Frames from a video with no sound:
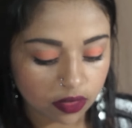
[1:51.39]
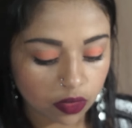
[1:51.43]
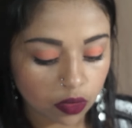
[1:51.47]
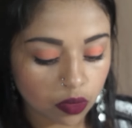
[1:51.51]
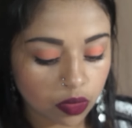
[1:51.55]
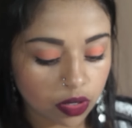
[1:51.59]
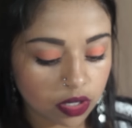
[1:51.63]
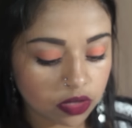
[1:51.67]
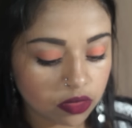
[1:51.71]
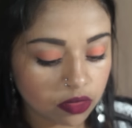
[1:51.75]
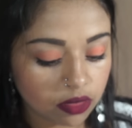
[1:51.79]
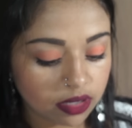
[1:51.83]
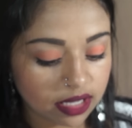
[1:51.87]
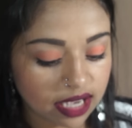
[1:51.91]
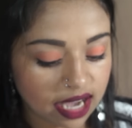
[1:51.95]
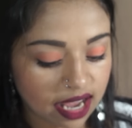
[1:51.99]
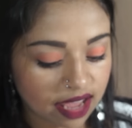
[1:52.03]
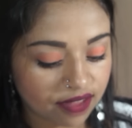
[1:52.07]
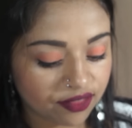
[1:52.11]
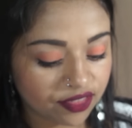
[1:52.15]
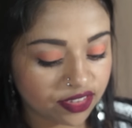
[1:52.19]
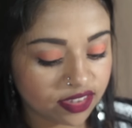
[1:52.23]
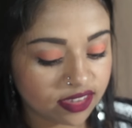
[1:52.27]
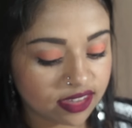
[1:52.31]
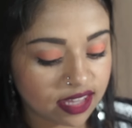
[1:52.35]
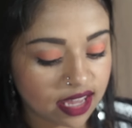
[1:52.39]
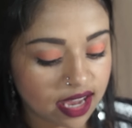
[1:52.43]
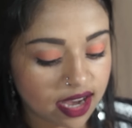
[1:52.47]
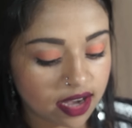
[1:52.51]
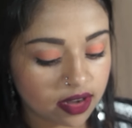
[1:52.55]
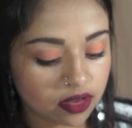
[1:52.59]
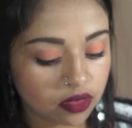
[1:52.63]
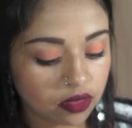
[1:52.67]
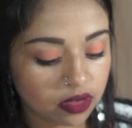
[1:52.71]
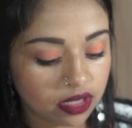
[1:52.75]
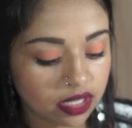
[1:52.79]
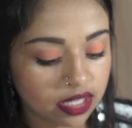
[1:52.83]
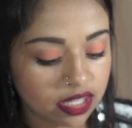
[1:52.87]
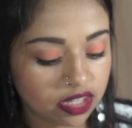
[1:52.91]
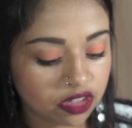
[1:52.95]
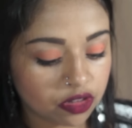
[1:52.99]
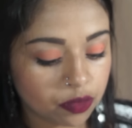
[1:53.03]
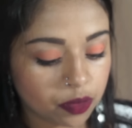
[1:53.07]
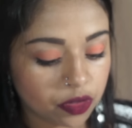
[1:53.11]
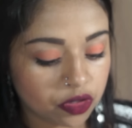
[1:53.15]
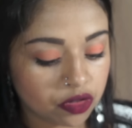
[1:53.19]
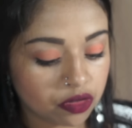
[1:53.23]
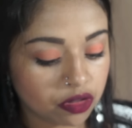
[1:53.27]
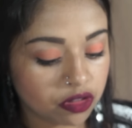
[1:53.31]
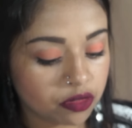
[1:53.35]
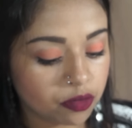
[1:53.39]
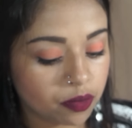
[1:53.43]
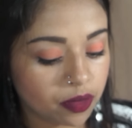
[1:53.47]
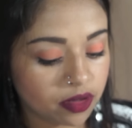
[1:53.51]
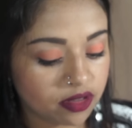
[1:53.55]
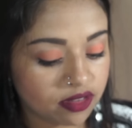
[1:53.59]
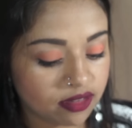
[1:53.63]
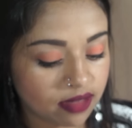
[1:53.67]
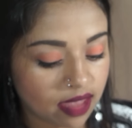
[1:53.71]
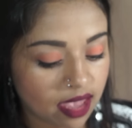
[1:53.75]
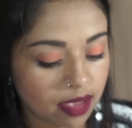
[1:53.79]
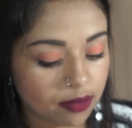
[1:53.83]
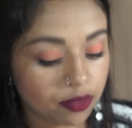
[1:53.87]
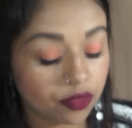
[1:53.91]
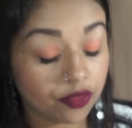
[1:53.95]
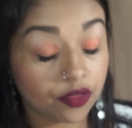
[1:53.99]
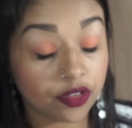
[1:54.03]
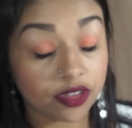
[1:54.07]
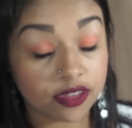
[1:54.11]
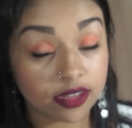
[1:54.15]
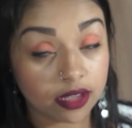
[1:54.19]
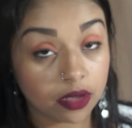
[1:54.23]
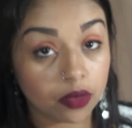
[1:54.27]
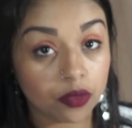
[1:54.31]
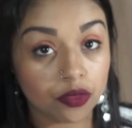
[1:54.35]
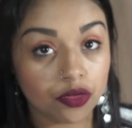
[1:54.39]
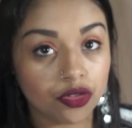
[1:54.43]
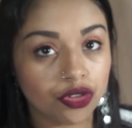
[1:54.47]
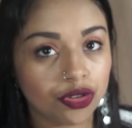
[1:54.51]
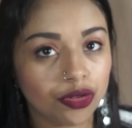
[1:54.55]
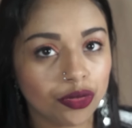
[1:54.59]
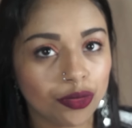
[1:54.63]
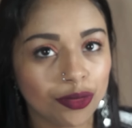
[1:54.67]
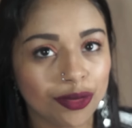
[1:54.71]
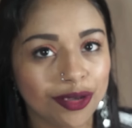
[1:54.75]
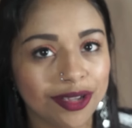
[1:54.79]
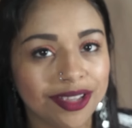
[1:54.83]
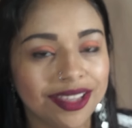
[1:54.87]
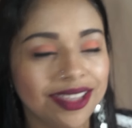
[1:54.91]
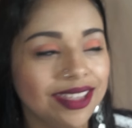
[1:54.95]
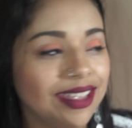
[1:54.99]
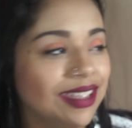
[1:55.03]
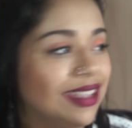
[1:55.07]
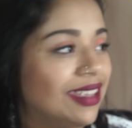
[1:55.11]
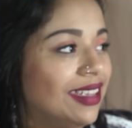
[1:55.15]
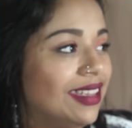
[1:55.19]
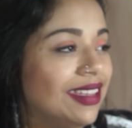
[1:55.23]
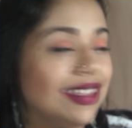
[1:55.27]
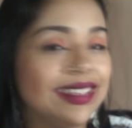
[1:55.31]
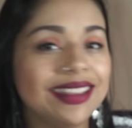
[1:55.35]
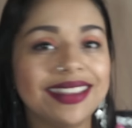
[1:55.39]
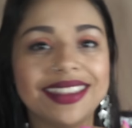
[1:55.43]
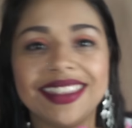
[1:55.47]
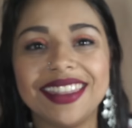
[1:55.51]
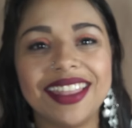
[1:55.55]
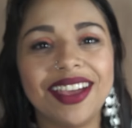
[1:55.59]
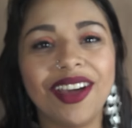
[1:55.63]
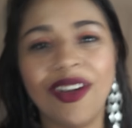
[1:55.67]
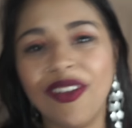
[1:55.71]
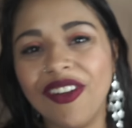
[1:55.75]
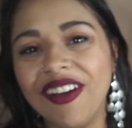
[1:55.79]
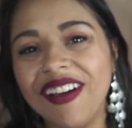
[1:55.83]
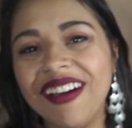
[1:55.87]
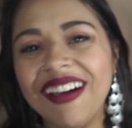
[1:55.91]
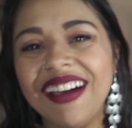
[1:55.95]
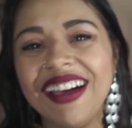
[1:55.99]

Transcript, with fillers: Quando grava externo e as pessoas percebem, você continua? Não.